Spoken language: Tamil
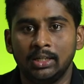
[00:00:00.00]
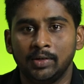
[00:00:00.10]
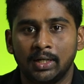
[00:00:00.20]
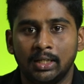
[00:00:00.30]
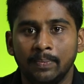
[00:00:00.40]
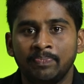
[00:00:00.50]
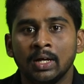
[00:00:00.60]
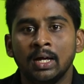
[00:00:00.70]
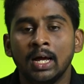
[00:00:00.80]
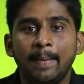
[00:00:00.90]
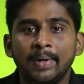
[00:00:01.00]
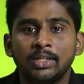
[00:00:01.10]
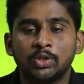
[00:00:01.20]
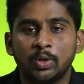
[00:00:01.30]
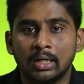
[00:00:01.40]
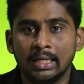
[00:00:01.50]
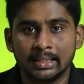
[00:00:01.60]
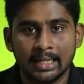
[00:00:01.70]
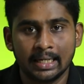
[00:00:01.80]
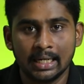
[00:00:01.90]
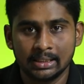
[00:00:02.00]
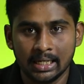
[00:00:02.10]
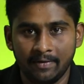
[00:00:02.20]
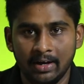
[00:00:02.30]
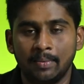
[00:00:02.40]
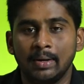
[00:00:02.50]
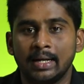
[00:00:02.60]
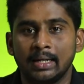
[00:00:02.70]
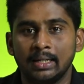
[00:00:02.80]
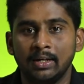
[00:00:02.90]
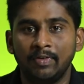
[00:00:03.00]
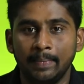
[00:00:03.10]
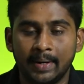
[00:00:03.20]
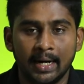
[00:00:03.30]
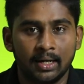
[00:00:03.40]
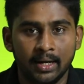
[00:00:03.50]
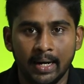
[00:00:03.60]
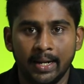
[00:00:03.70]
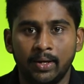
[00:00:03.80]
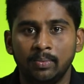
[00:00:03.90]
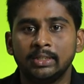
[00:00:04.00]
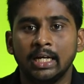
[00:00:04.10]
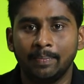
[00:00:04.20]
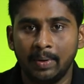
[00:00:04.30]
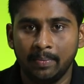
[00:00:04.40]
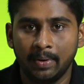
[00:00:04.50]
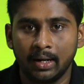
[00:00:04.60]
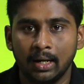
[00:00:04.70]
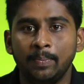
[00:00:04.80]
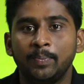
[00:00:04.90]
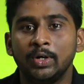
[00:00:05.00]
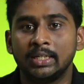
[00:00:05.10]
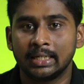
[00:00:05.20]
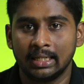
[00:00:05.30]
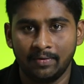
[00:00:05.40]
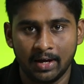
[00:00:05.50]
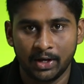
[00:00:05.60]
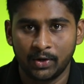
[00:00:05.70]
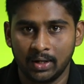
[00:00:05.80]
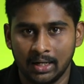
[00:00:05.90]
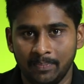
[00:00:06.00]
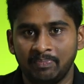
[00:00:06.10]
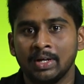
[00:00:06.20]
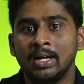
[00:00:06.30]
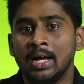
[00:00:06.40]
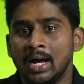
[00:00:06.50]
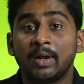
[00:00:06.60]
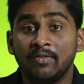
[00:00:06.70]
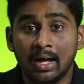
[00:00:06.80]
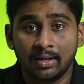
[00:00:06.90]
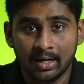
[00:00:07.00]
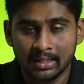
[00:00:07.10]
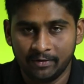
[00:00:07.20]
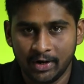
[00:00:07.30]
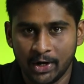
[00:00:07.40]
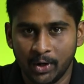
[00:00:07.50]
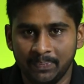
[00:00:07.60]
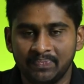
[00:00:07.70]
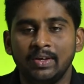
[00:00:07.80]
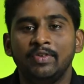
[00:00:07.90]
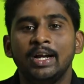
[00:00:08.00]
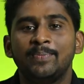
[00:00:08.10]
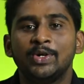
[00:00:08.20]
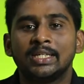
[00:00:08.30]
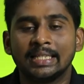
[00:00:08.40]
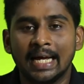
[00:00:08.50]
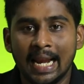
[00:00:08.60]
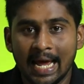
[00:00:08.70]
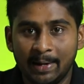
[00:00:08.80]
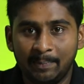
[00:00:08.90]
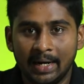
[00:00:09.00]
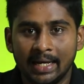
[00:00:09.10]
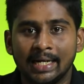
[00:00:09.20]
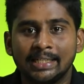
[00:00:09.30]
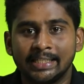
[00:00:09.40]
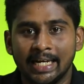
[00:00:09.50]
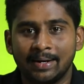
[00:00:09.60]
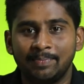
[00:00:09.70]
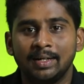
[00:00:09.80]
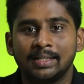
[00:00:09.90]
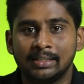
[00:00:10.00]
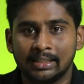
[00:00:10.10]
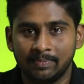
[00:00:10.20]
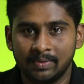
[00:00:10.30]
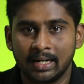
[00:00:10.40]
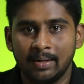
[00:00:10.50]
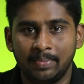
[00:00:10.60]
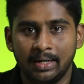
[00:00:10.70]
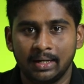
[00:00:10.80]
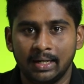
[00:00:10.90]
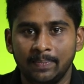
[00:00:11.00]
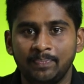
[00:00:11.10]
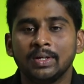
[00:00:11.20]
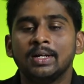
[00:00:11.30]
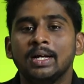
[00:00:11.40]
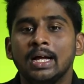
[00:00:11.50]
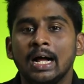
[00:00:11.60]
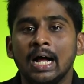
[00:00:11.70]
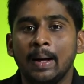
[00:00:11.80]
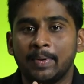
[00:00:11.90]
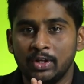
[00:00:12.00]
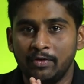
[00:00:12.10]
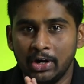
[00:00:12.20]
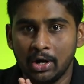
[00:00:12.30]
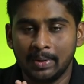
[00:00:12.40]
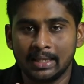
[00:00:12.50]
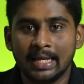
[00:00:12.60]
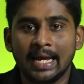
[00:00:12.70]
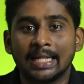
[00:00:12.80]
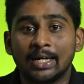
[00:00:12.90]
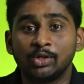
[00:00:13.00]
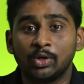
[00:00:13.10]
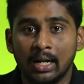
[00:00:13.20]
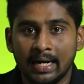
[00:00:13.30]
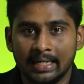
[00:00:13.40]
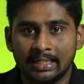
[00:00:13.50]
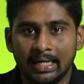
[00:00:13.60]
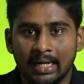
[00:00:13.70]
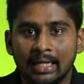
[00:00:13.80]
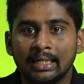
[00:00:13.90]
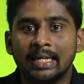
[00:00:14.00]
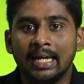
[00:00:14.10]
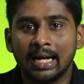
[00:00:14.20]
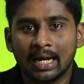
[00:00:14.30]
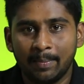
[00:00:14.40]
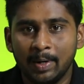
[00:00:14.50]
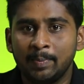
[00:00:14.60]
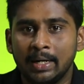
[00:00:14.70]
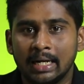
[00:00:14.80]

ப்ரைஸ் வருது எம்ஏ ஸ்டோரில் இந்த சன்கிளாஸ் அவைலபிளாக இருக்குது ஃப்ளிப்கார்ட்லேயும் கிடைக்கும் செக் பண்ணி பாருங்கள் பிடிச்சிருந்தா வாங்கிக்கோங்க அப்புறம் இவ்வளோ தான் இந்த வீடியோ இந்த வீடியோ பிடிச்சிருந்தால் லைக் பண்ணுங்கள் ஷேர் பண்ணுங்கள் சப்ஸ்கிரைப் பண்ணுங்கள் அப்புறம் இந்த வீடியோ பற்றி நீங்கள் ஏதாவது சொல்ல நினச்சிங்கன்னா கீழே கமெண்ட்